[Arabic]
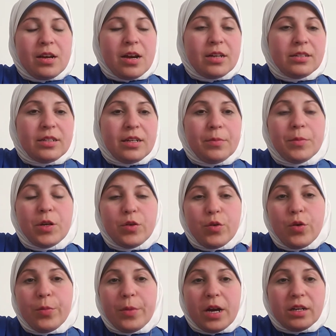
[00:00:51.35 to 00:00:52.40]
هنعمل
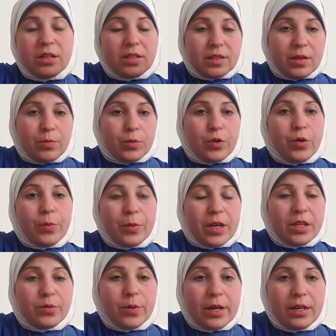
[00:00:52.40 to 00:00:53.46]
لهم هننظم لهم
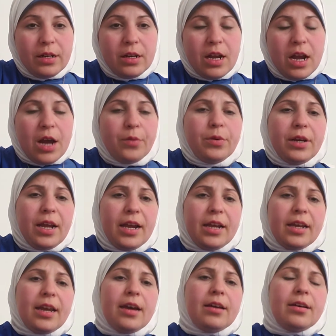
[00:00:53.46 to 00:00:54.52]
جدول أول
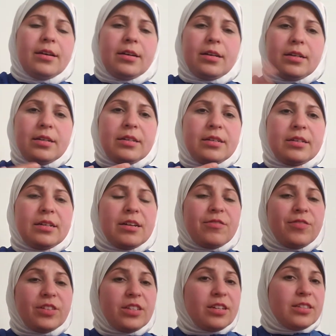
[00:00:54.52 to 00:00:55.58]
حاجة آه،
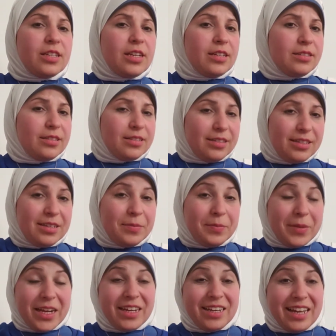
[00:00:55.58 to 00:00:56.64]
الفترة ديت
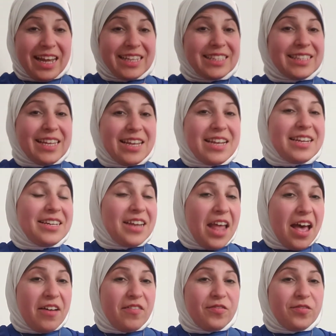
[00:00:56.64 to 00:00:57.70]
حاسه
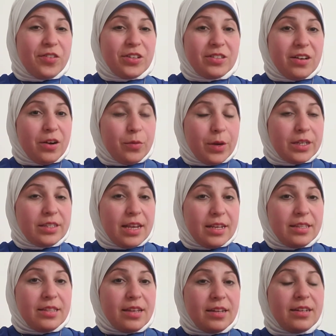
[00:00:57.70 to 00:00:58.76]
انها فتره كويسه
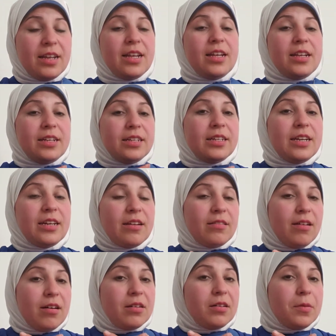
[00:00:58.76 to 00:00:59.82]
جدا اننا
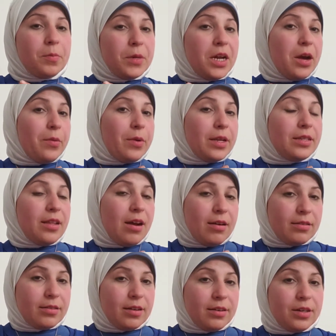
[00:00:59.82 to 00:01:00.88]
نقرب من اولادنا
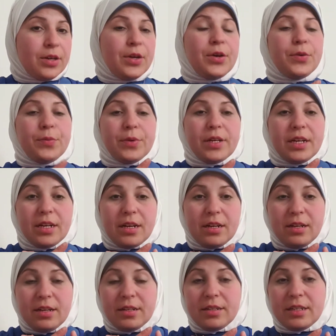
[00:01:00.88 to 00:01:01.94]
اكتر
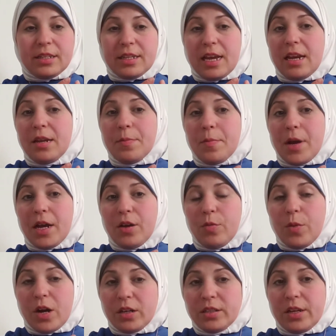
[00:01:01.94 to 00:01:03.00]
واننا نتكلم
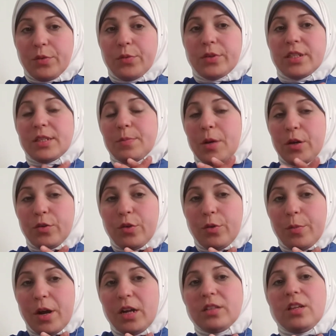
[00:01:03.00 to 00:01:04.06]
معاهم اكتر ونسمع
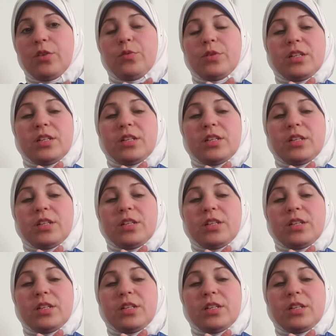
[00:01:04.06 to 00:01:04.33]
لهم اكتر